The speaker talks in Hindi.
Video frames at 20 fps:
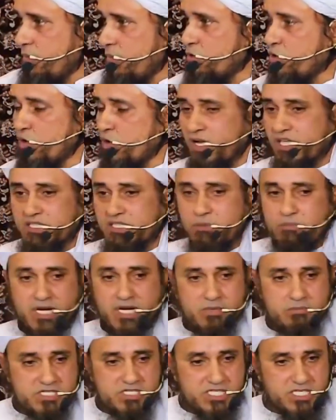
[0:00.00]
हम उनको कहते हैं
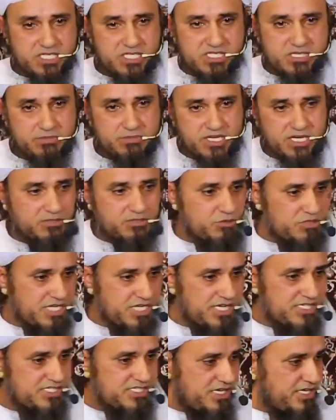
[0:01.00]
भाई मशीनी ज़बीहा तो
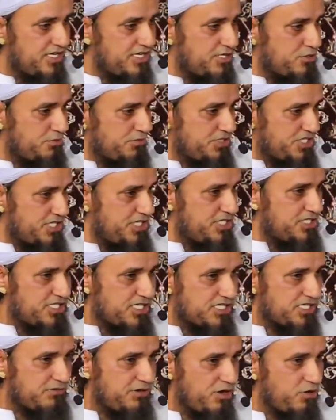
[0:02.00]
जायज़ नहीं है जो मशीन
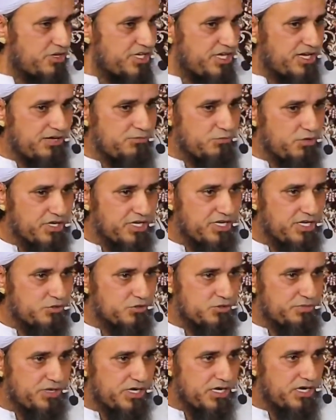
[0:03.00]
से ज़बा हो रही है ना
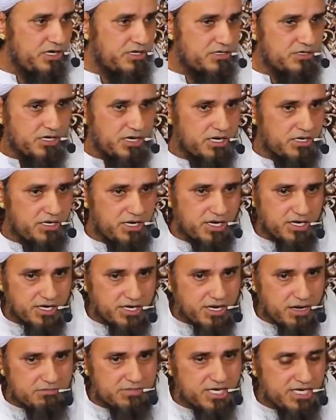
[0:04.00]
मुर्गियाँ उस पर अल्लाह
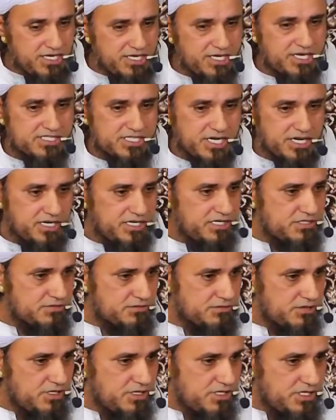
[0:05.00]
का नाम नहीं लिया जा रहा
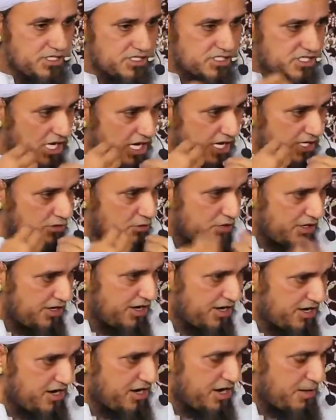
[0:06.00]
इंसान
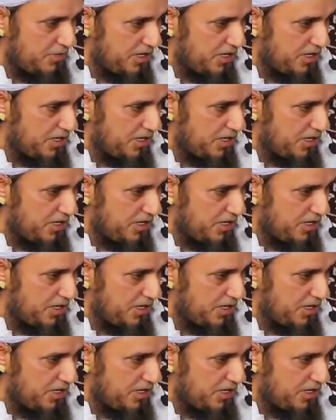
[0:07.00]
अल्लाह का